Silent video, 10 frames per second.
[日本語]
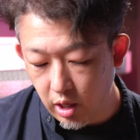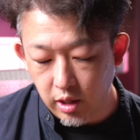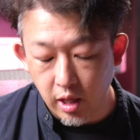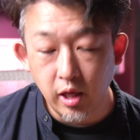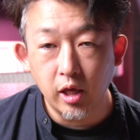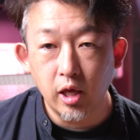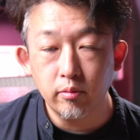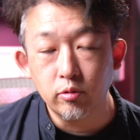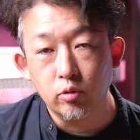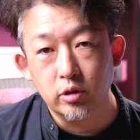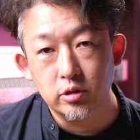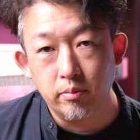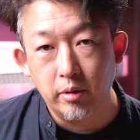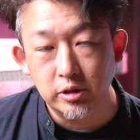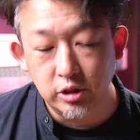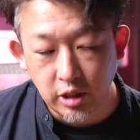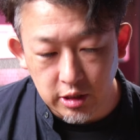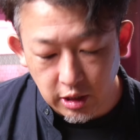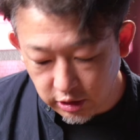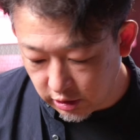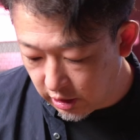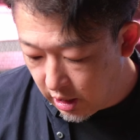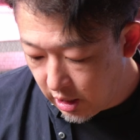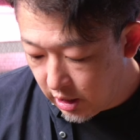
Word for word: 電源ケーブルをですね、直差し